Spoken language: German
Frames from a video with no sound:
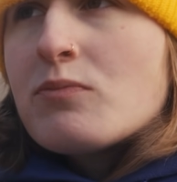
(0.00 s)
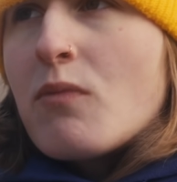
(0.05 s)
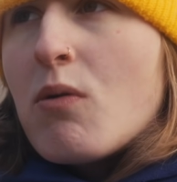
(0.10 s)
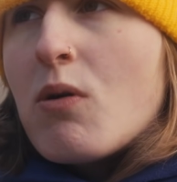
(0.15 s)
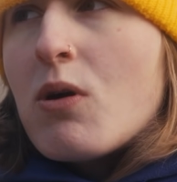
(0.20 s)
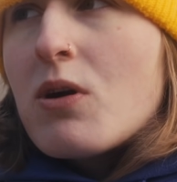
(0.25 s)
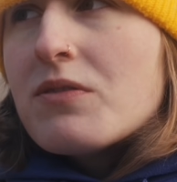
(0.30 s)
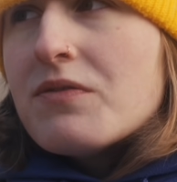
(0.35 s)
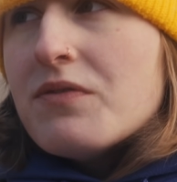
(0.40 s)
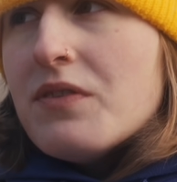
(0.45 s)

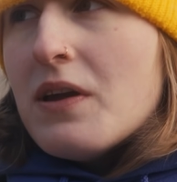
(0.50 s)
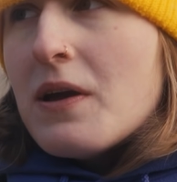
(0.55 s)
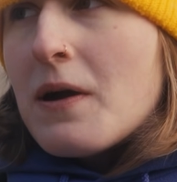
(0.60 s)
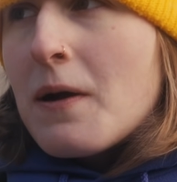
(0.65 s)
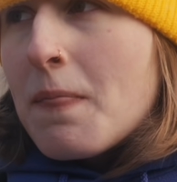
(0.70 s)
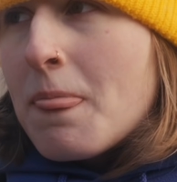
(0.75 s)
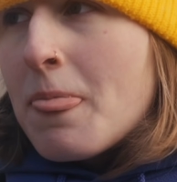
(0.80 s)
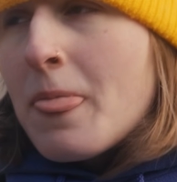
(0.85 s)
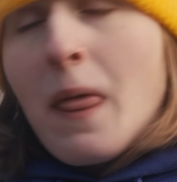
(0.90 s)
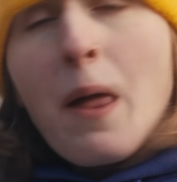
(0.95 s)
und
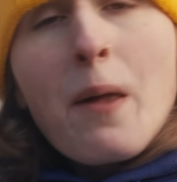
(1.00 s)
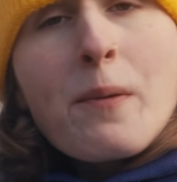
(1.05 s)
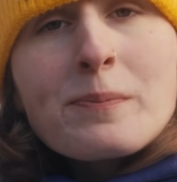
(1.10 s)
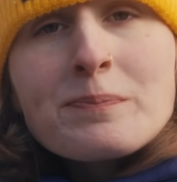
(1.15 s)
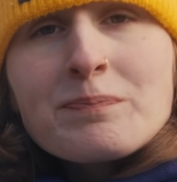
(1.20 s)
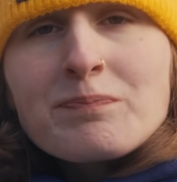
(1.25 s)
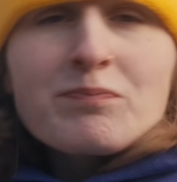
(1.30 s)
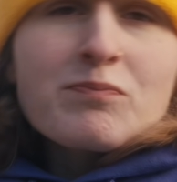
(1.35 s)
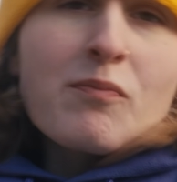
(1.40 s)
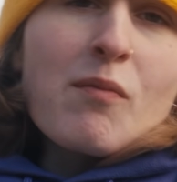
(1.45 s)
wir
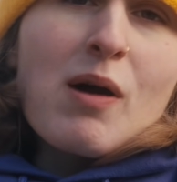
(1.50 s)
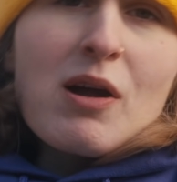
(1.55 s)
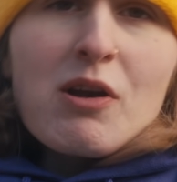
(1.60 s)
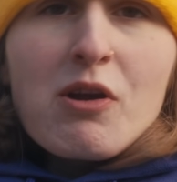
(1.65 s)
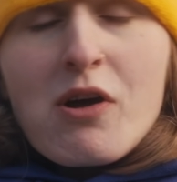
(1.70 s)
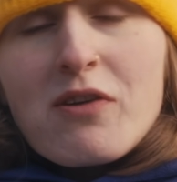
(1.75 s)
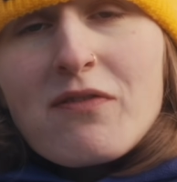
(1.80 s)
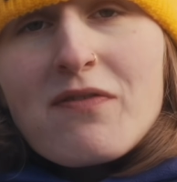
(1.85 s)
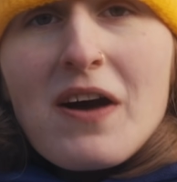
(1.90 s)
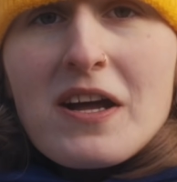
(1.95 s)
machen
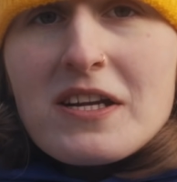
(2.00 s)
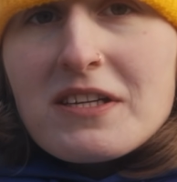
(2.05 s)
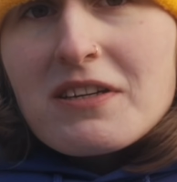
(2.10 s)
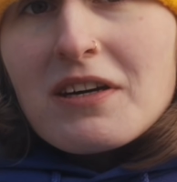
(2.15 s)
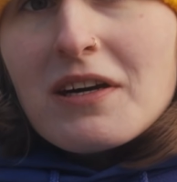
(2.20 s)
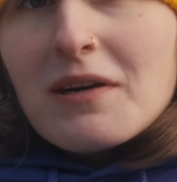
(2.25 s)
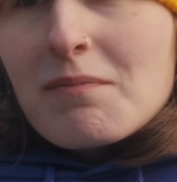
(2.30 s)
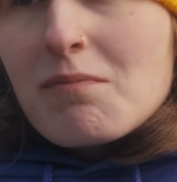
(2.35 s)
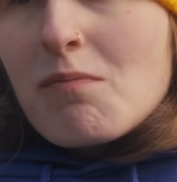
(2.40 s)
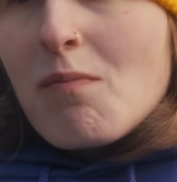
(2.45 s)
heute
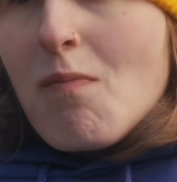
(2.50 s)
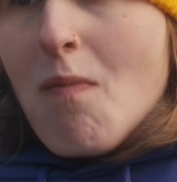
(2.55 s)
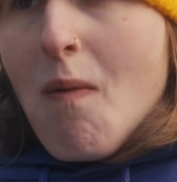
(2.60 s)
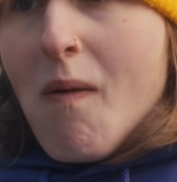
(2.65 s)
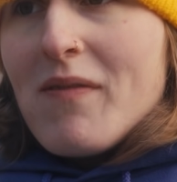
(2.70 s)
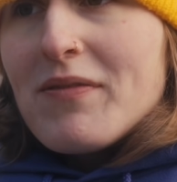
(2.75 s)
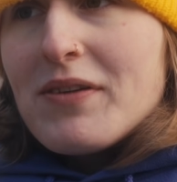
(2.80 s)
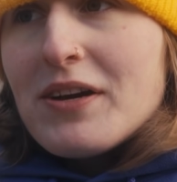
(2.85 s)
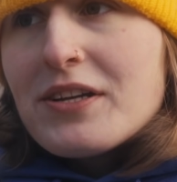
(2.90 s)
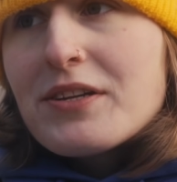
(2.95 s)
weiter.
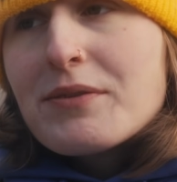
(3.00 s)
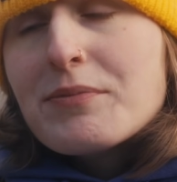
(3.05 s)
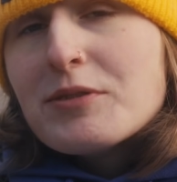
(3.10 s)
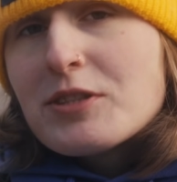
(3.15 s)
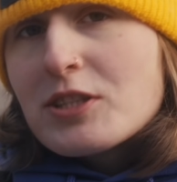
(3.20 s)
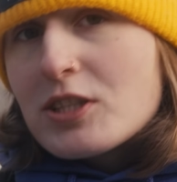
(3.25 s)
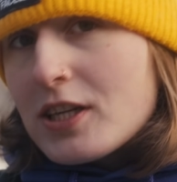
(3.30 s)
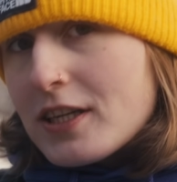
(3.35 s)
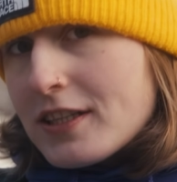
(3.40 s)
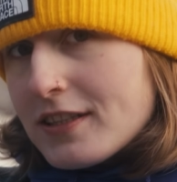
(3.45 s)
Wir wollen
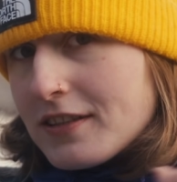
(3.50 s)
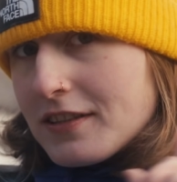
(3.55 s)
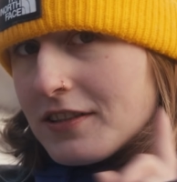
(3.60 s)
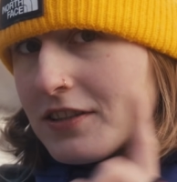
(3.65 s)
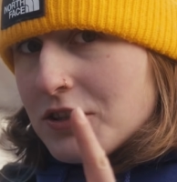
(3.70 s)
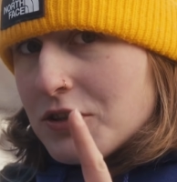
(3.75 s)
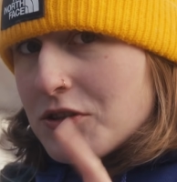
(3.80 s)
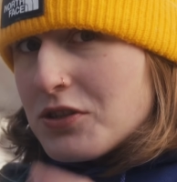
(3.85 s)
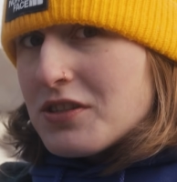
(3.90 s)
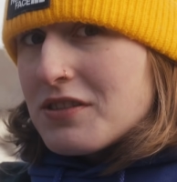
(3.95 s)
nämlich heute
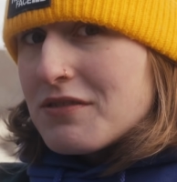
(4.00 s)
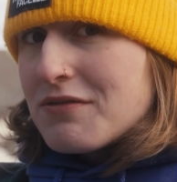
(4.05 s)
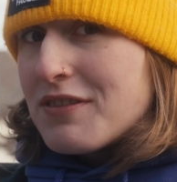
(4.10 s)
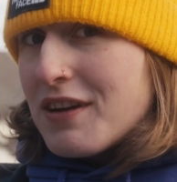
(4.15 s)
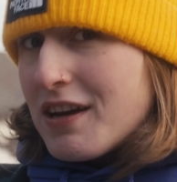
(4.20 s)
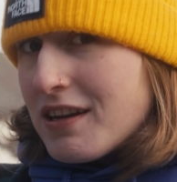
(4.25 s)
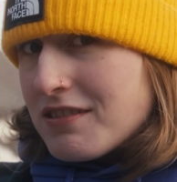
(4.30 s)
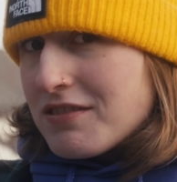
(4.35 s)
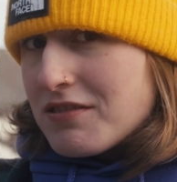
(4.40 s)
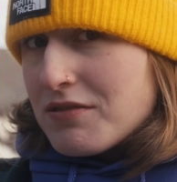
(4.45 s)
die Küche
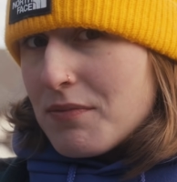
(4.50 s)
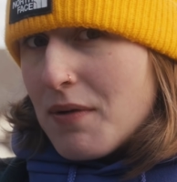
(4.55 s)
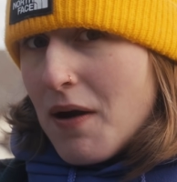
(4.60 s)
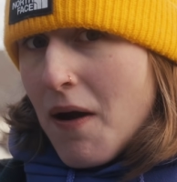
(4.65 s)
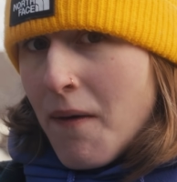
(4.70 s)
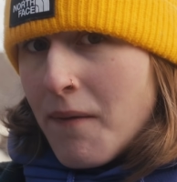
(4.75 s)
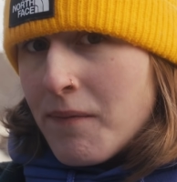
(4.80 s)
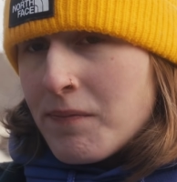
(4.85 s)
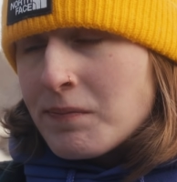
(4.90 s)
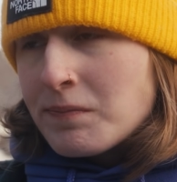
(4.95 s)
fertig
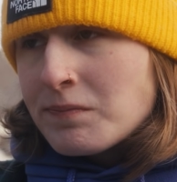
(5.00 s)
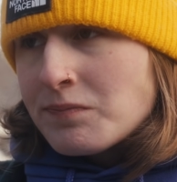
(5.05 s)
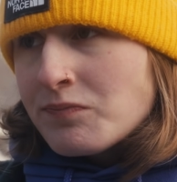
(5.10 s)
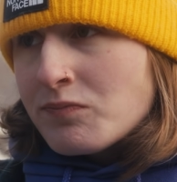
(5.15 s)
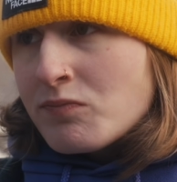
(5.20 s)
machen.